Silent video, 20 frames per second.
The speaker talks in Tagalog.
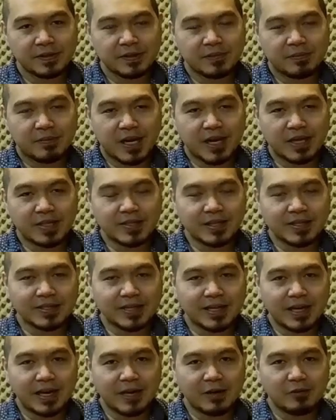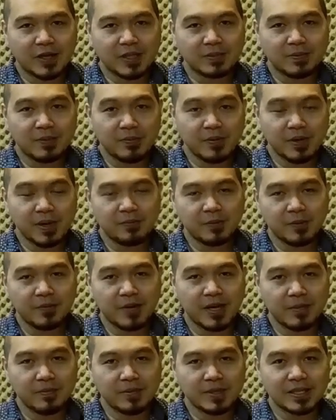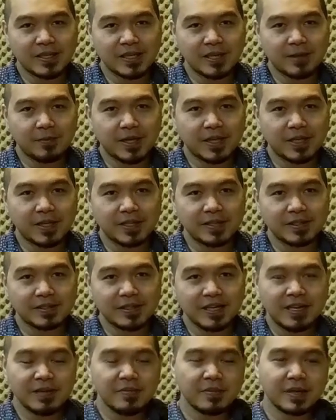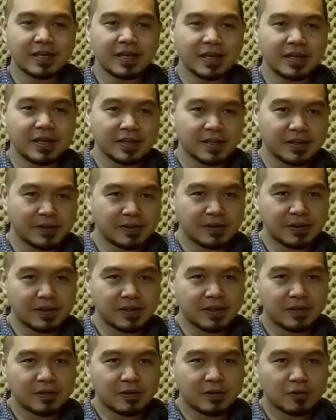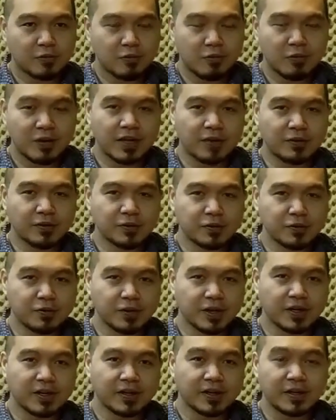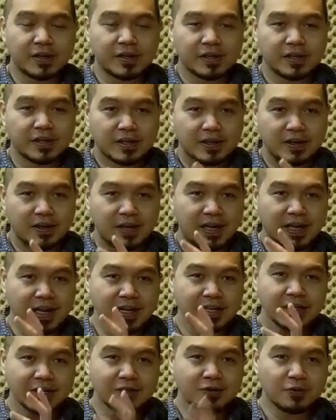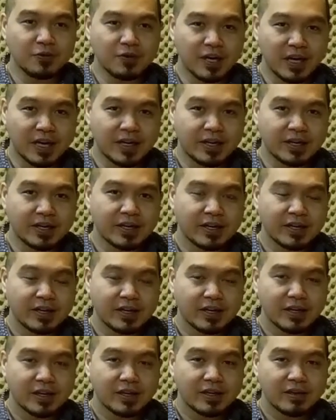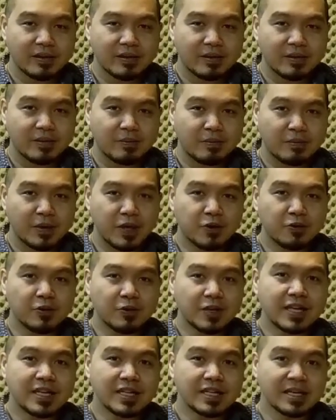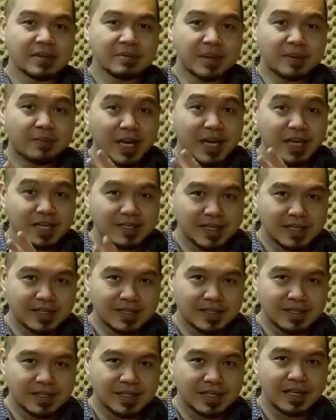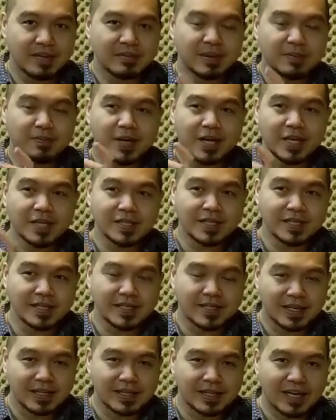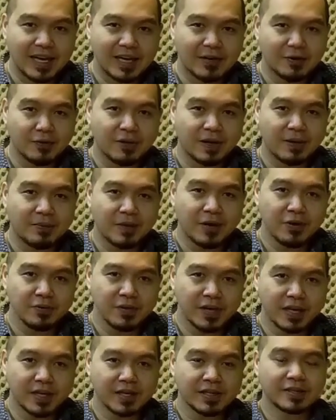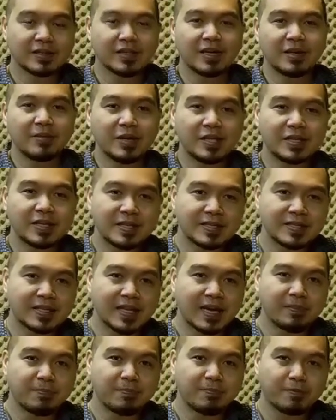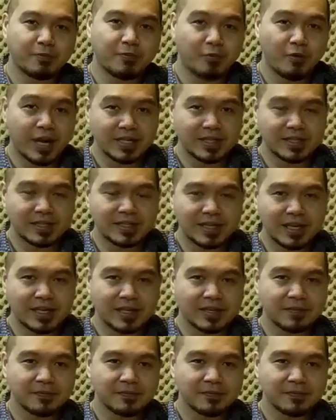process sa lawas mao man ang problema sa diabetes dili man kay kulang og sugar daghan siya sugar pero dili niya ma-process dili ma-process sa katao labaw nag diabetes type 1 siya